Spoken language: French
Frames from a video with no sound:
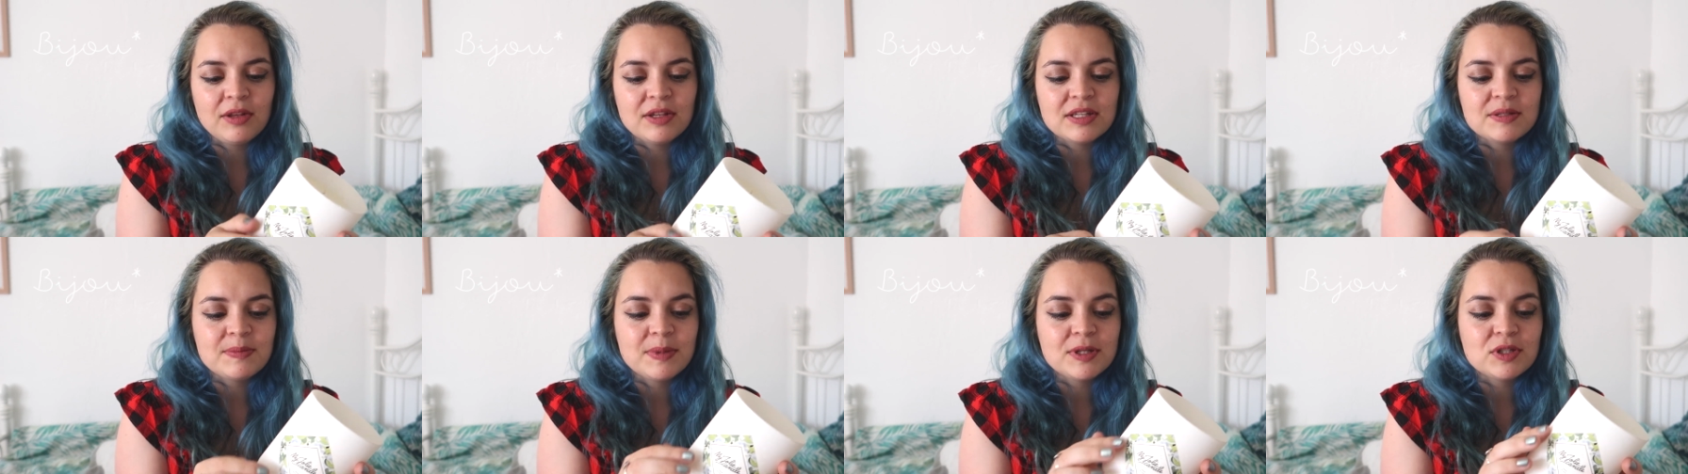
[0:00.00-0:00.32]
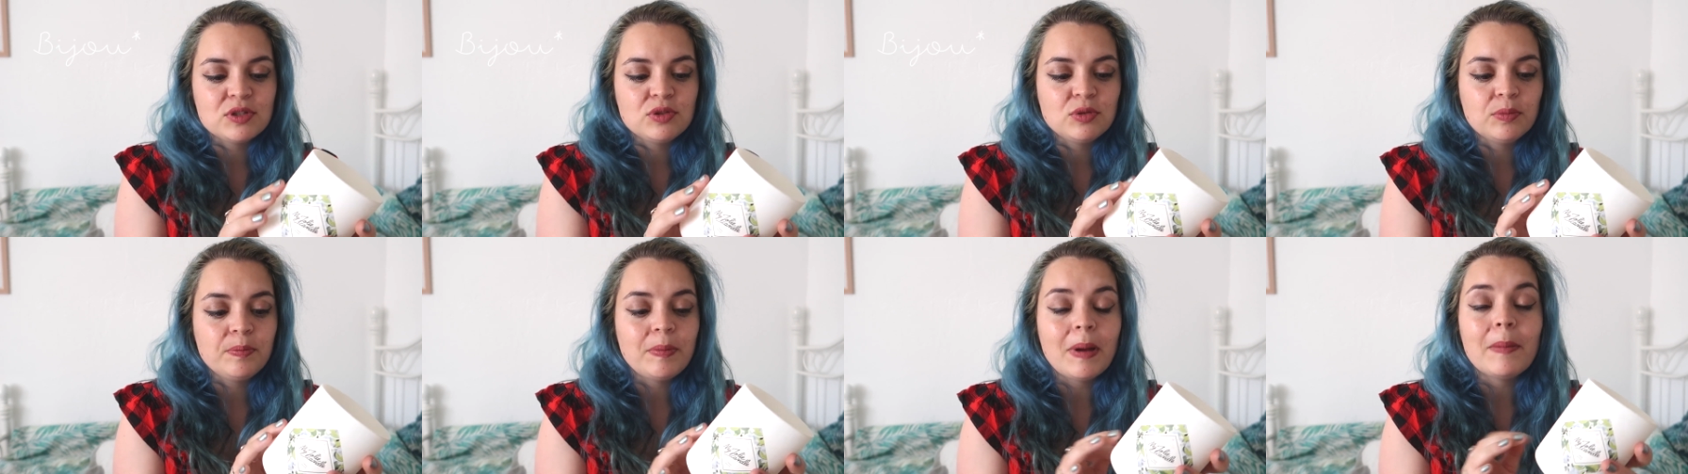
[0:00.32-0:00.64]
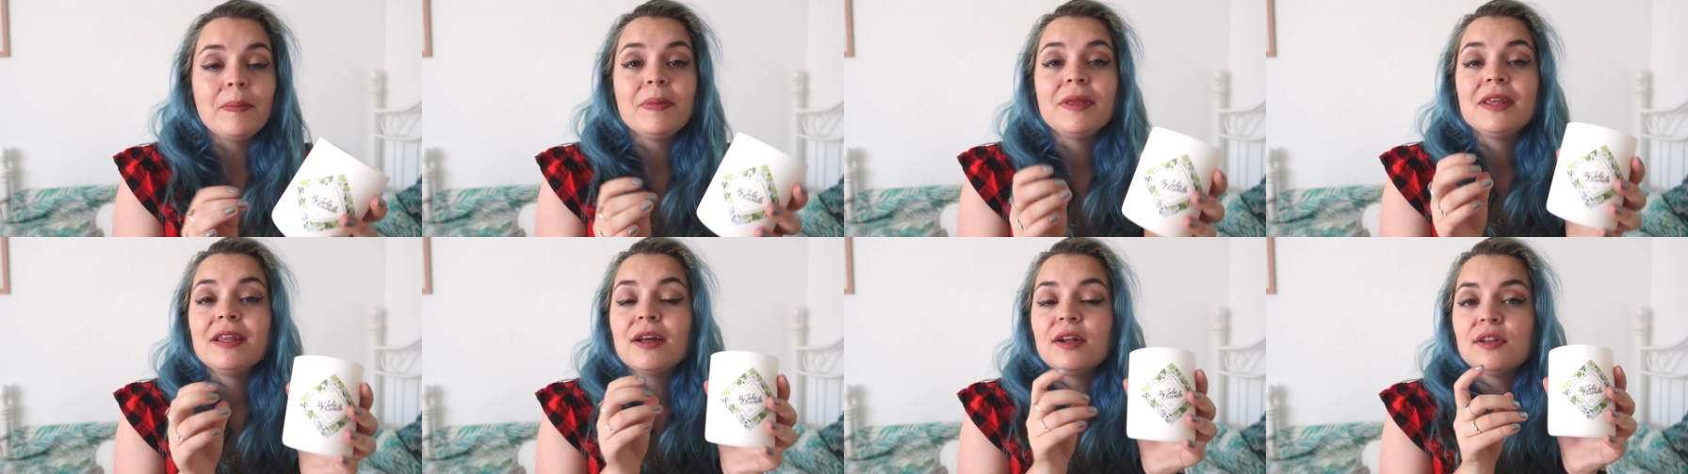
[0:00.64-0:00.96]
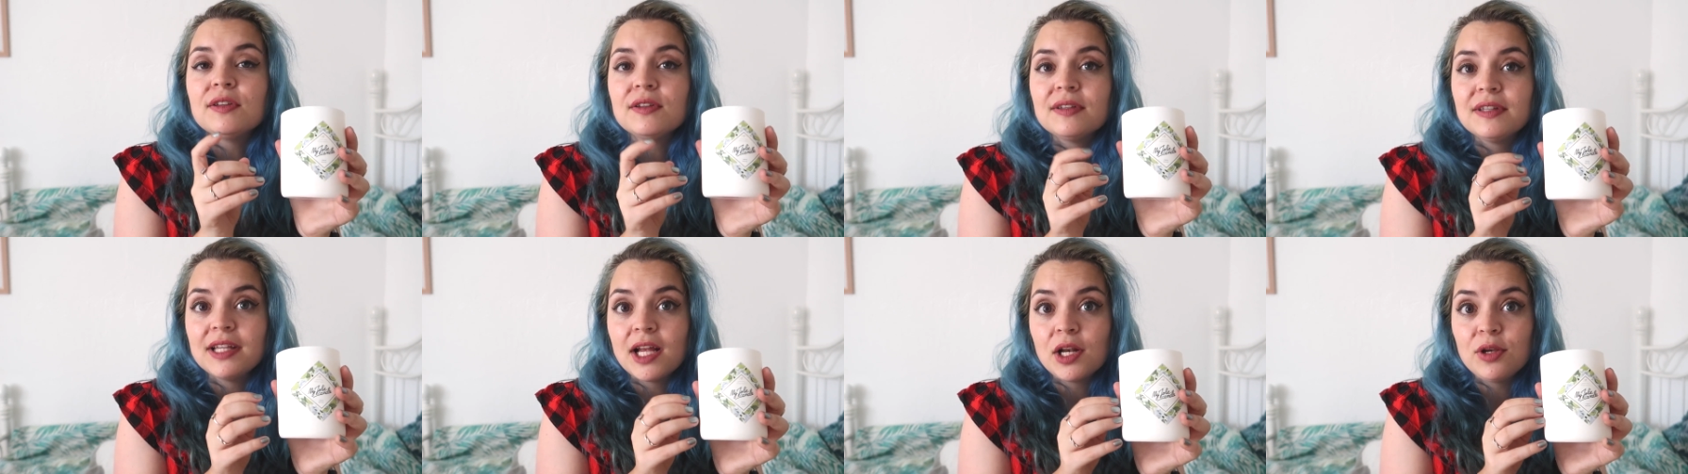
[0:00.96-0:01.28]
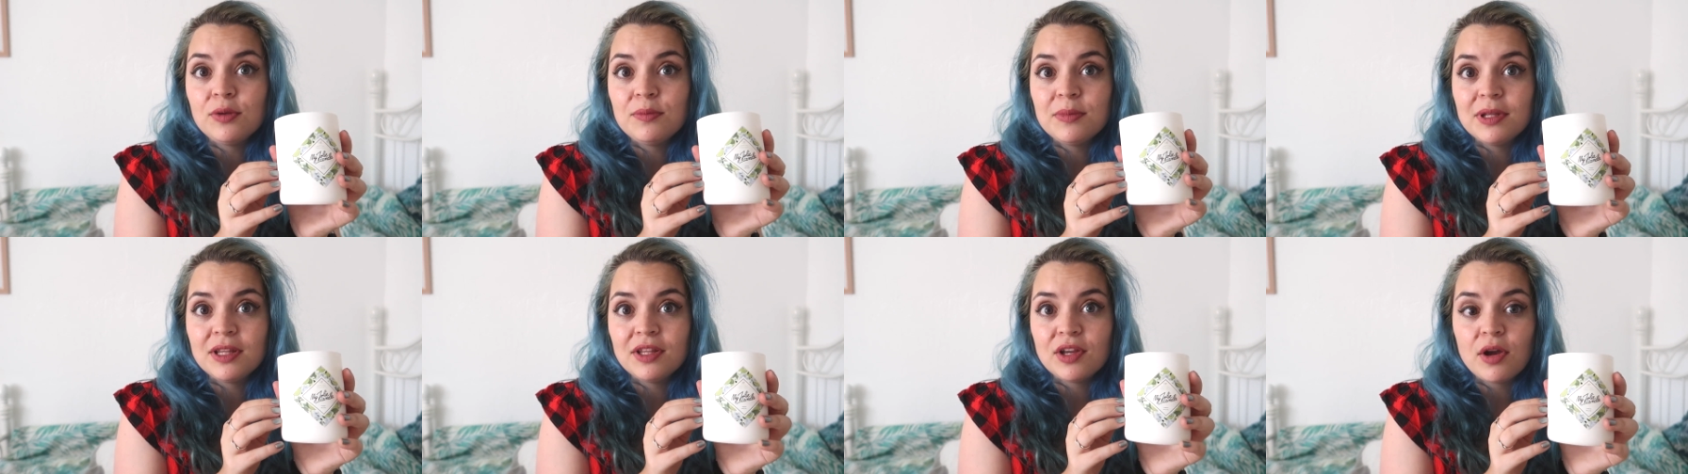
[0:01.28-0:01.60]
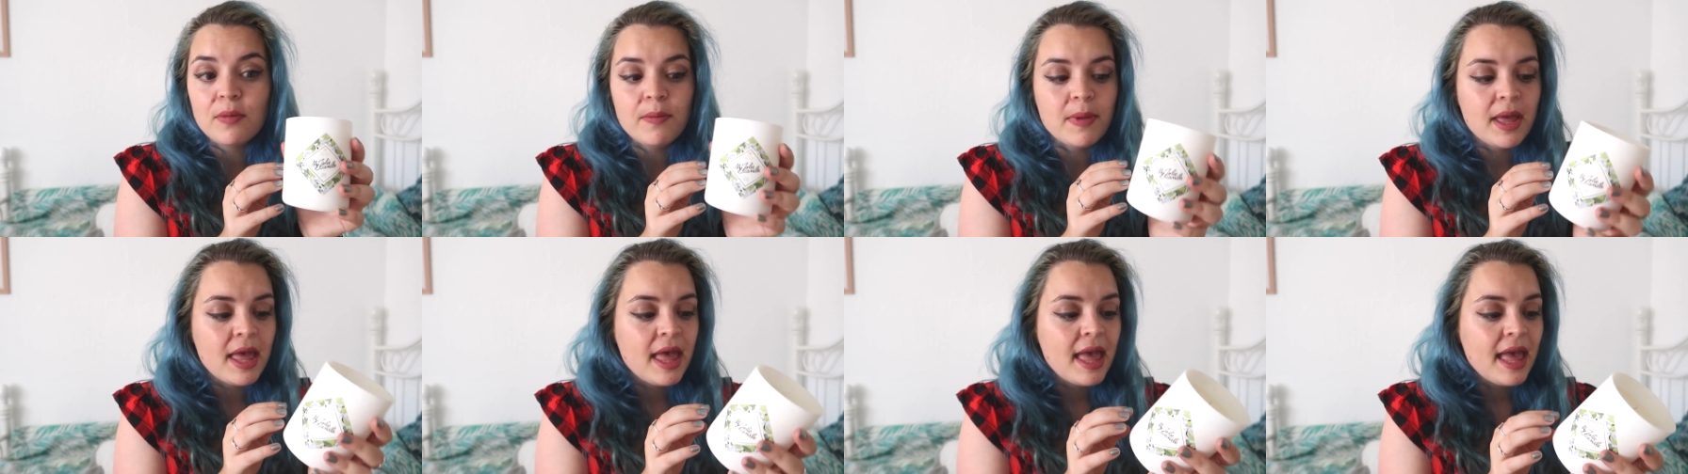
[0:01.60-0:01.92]
une espèce de papillote
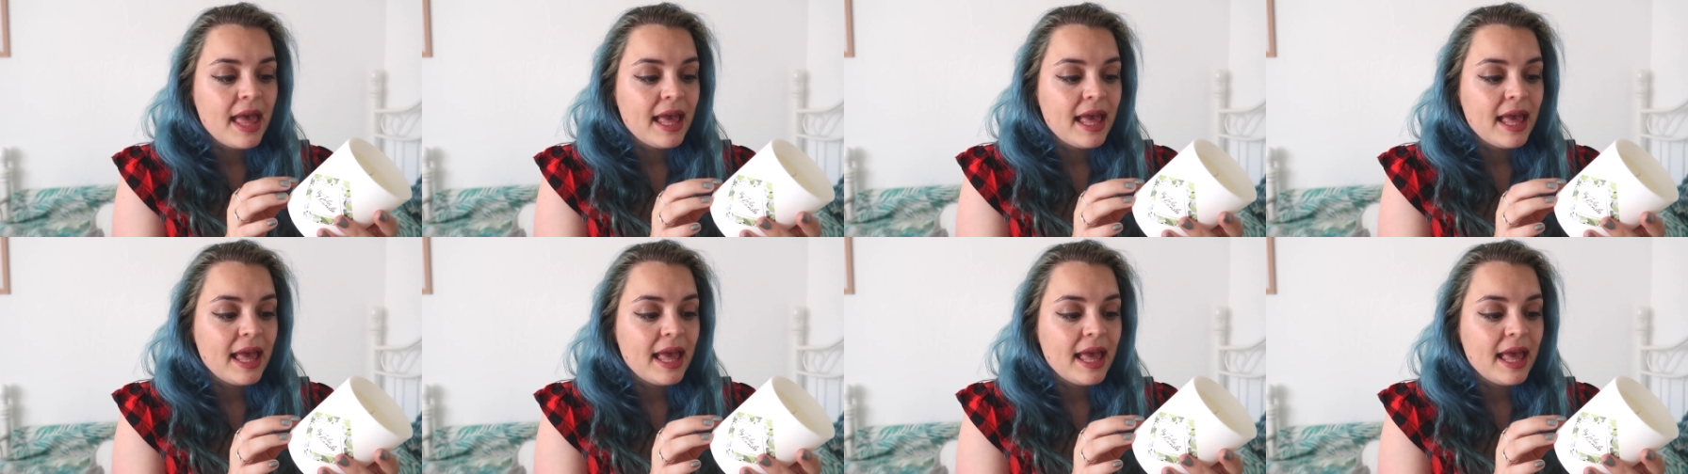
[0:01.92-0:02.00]
d'aluminium